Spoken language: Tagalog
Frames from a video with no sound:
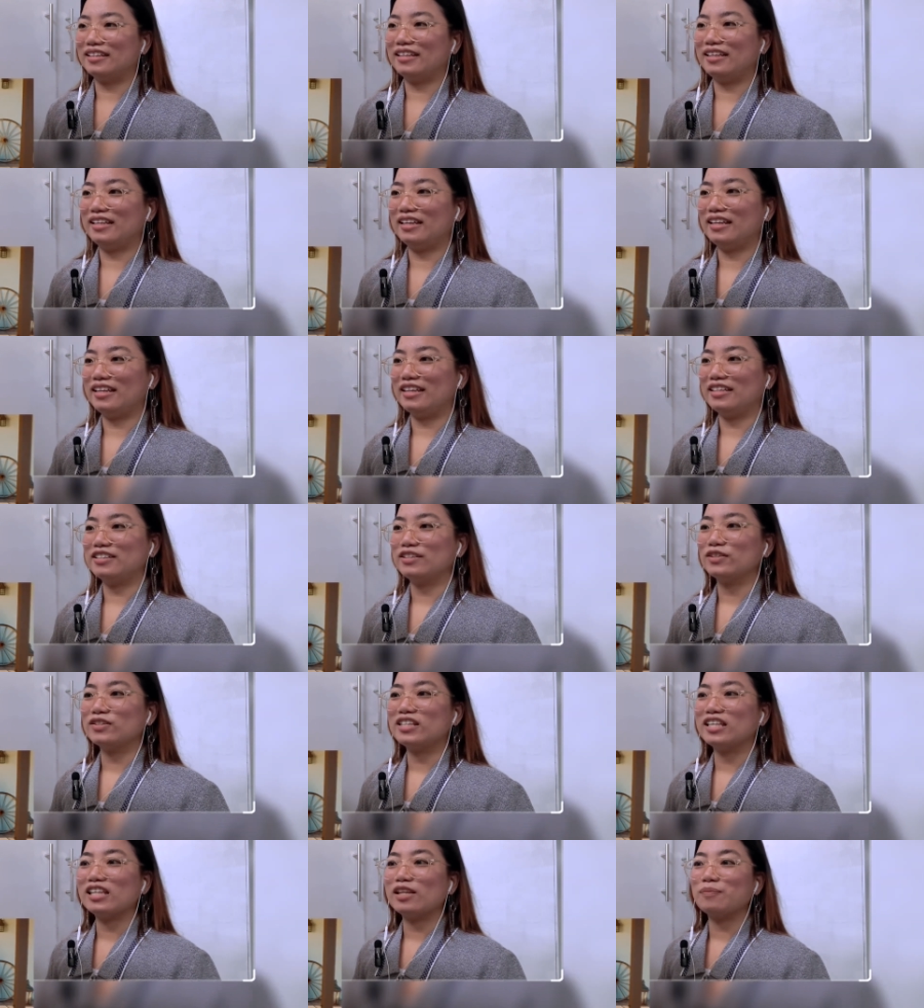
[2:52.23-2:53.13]
Eh, so
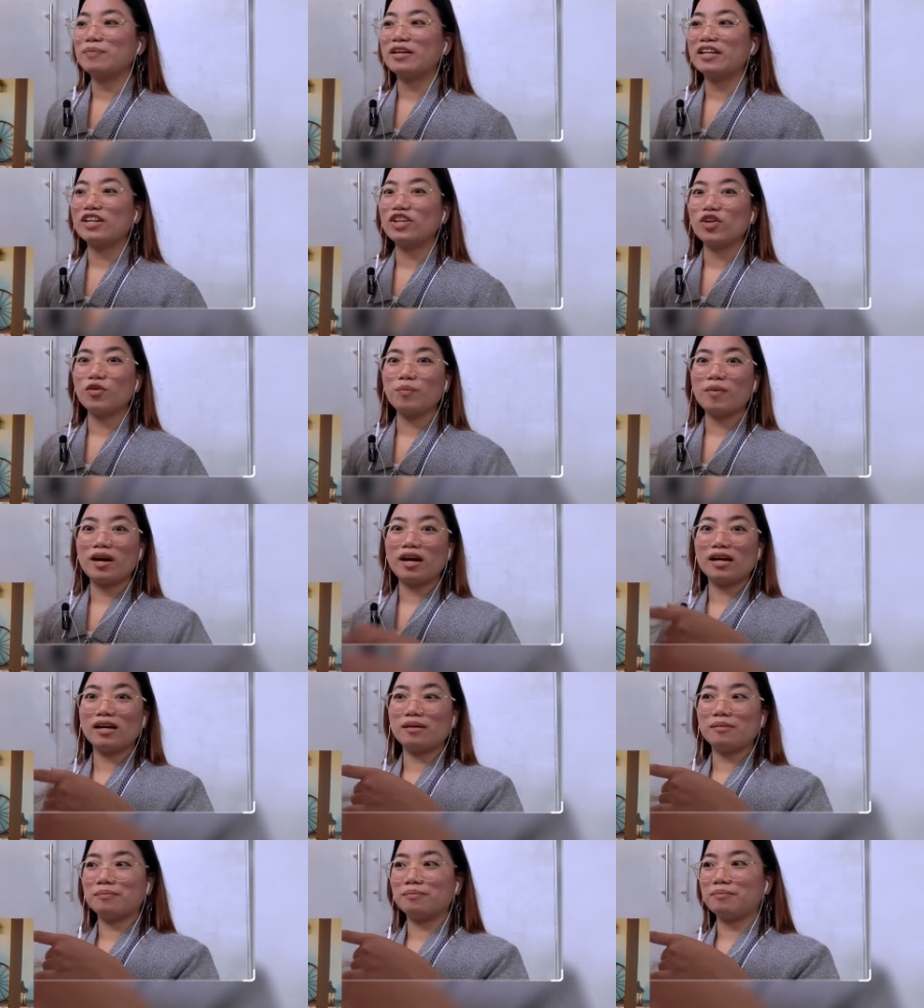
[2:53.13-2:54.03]
sila pa rin yung
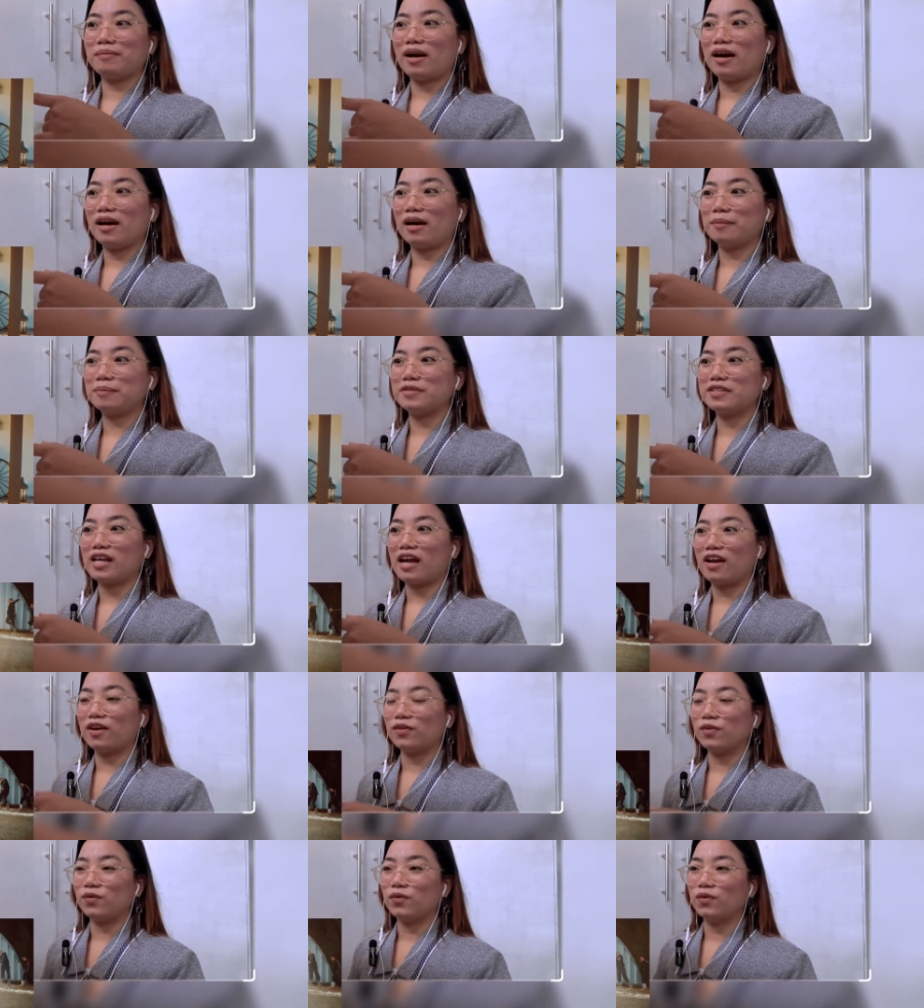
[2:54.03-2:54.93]
mga backup
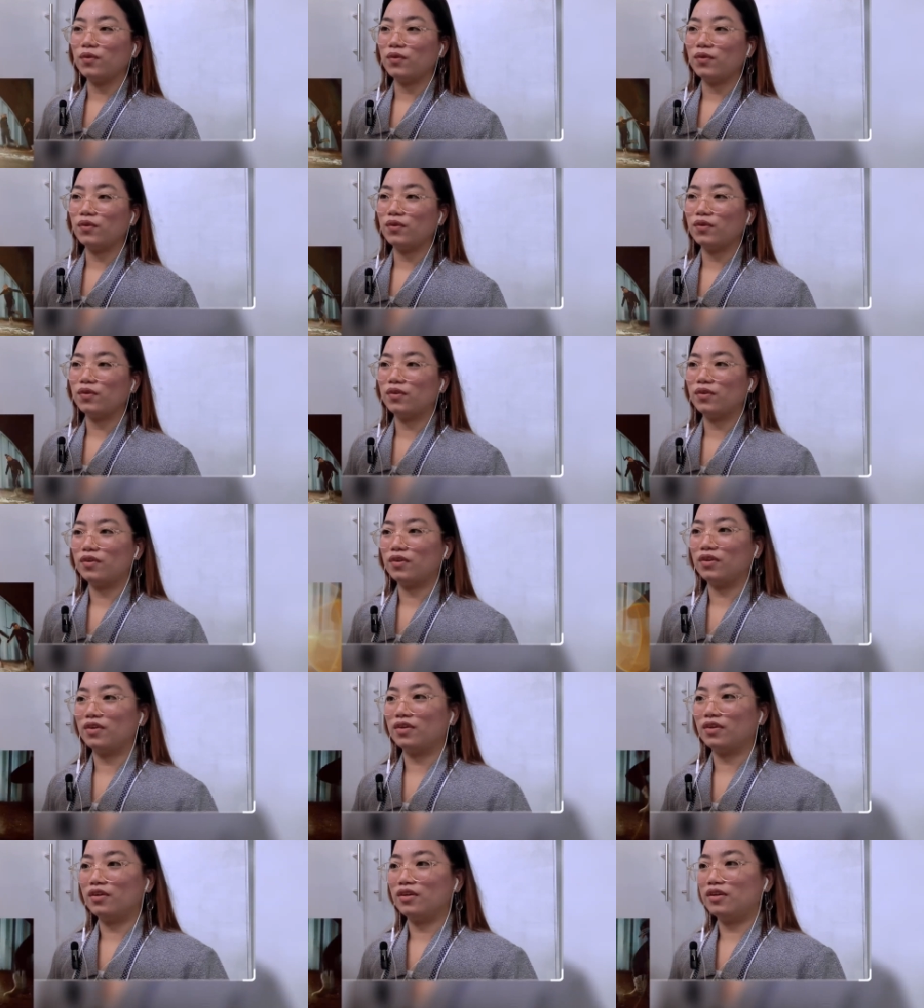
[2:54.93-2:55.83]
sa ano,
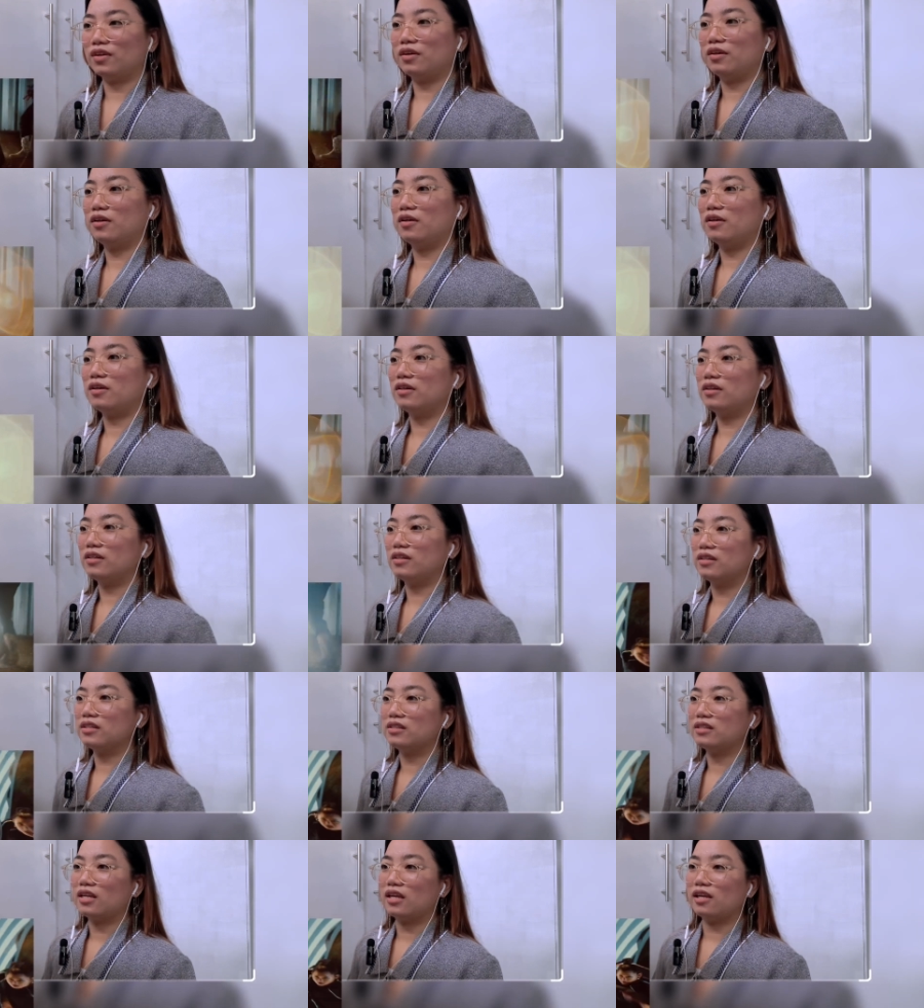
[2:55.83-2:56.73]

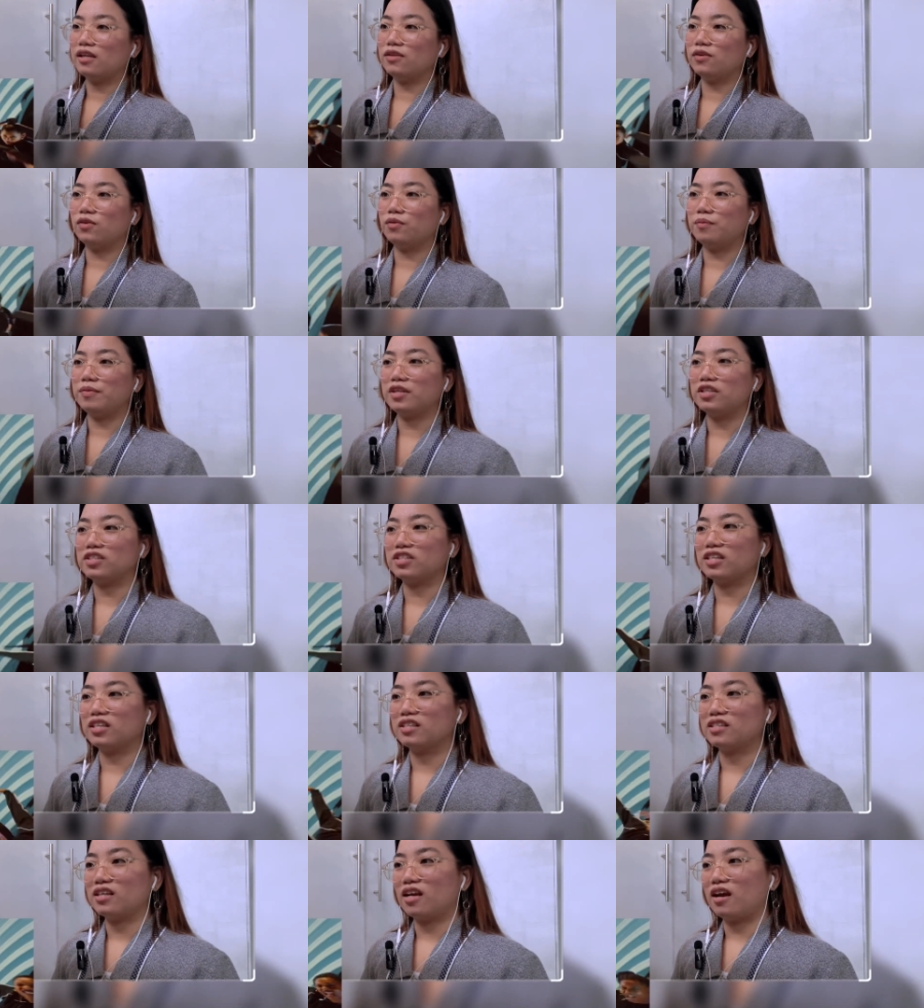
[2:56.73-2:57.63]
sa Hello
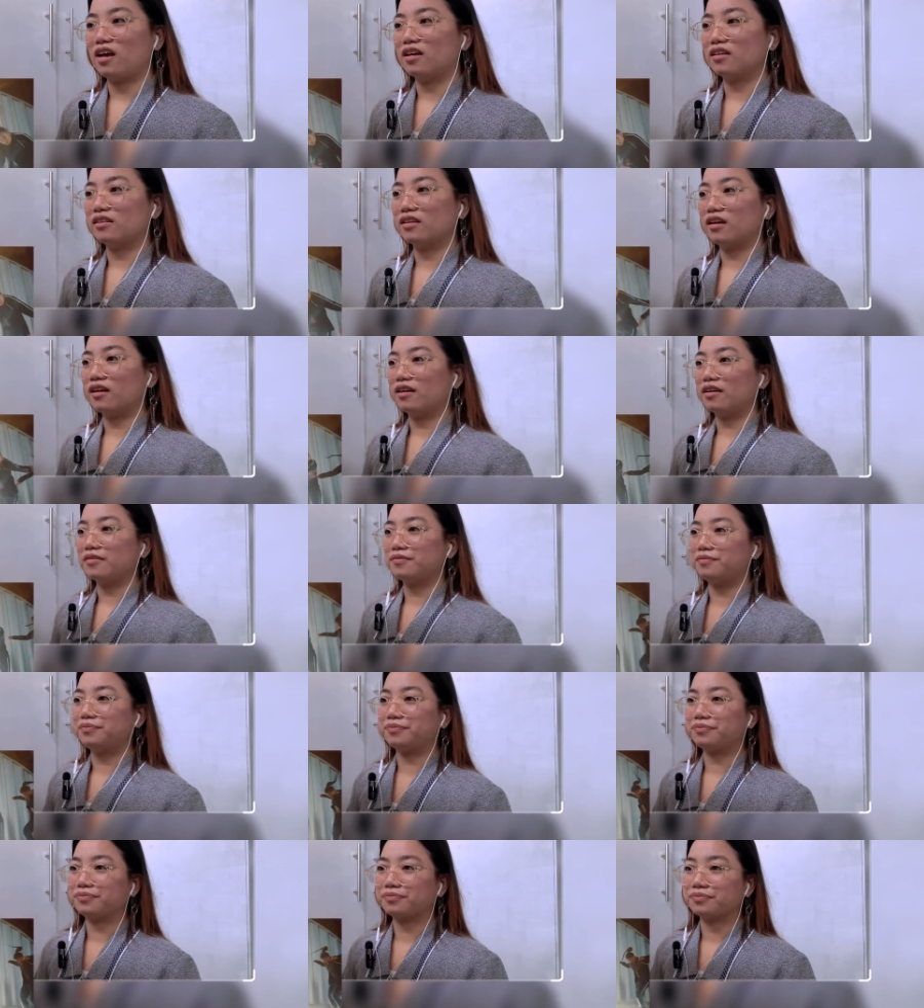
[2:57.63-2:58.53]
Beaches ata.
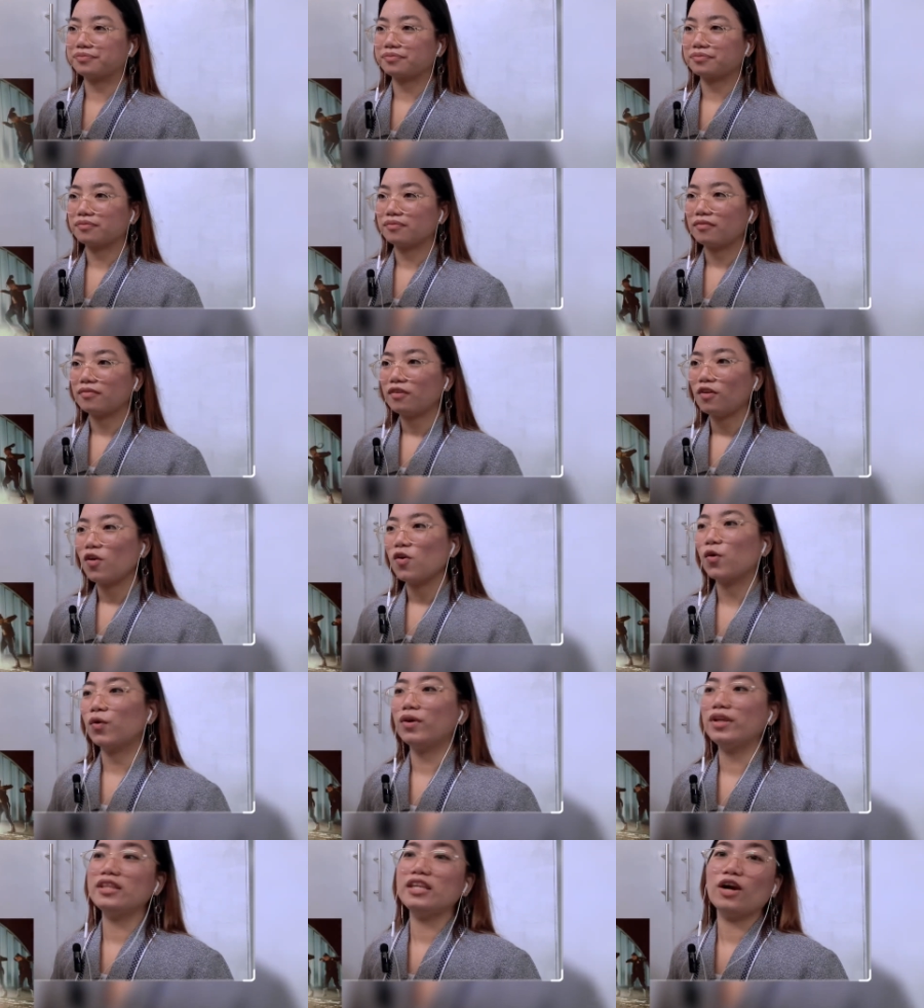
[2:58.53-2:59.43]

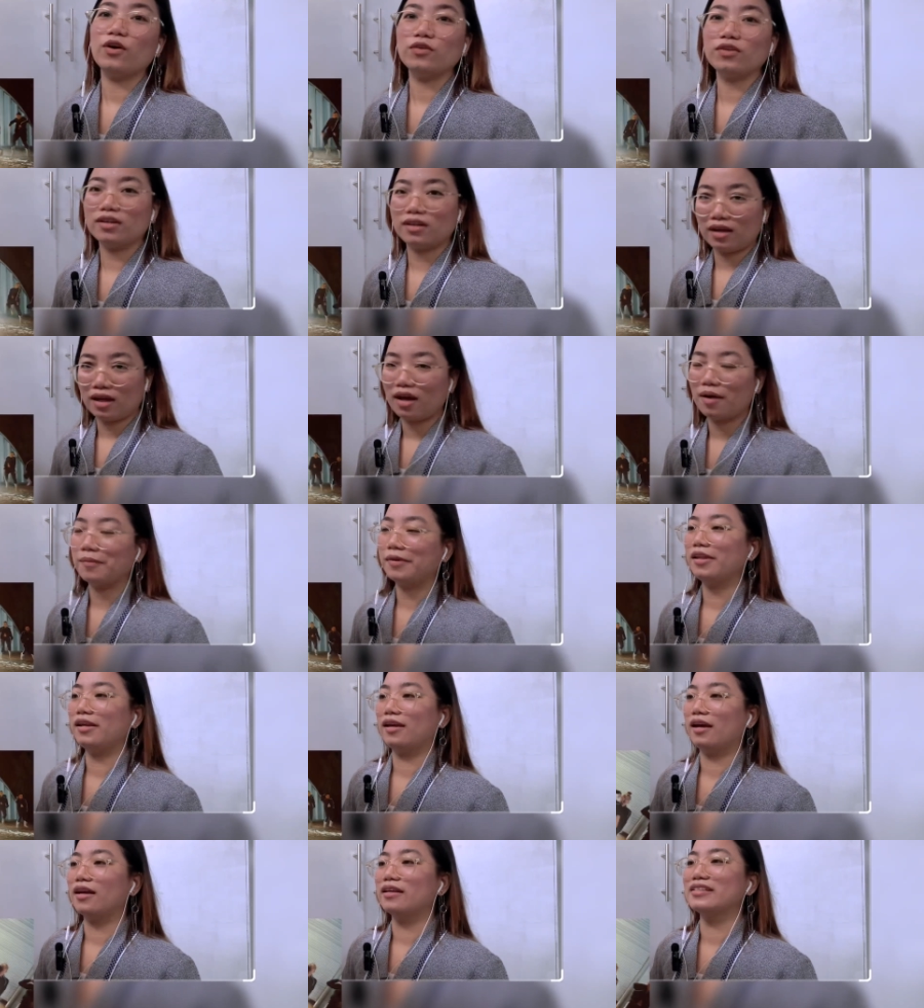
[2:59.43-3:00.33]
Kung hindi ako
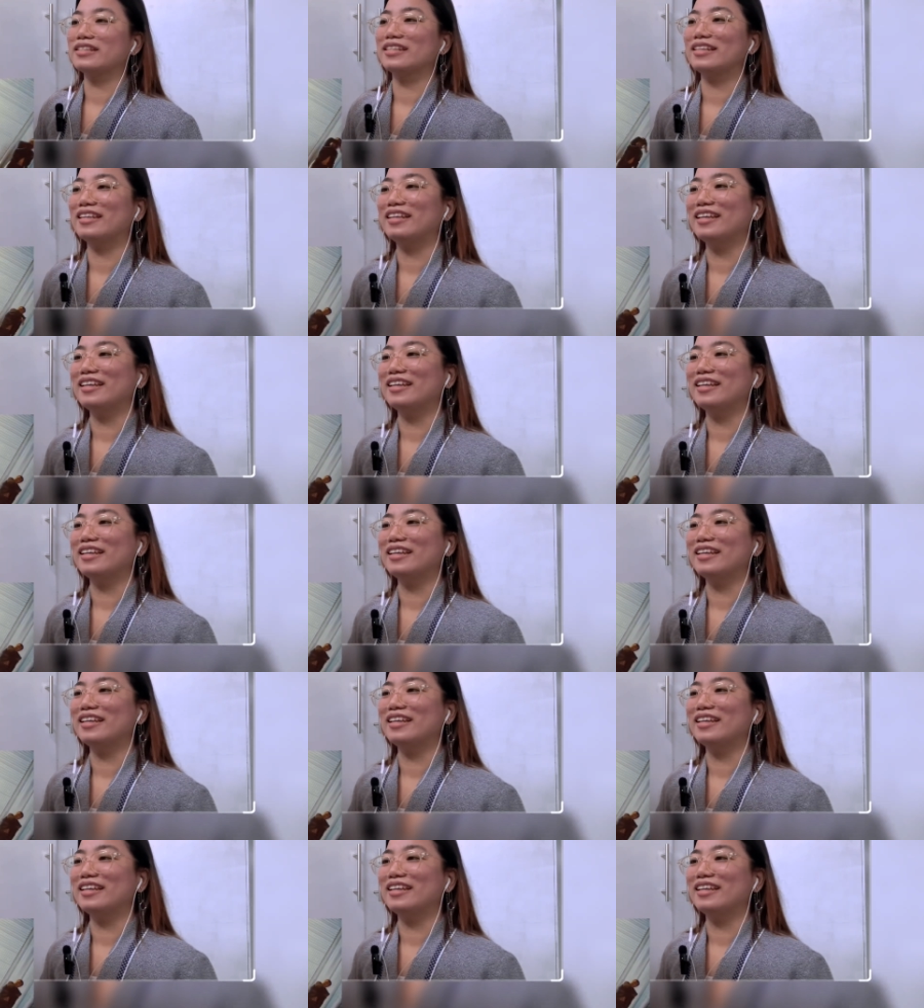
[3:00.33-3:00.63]
nagkakamali guys.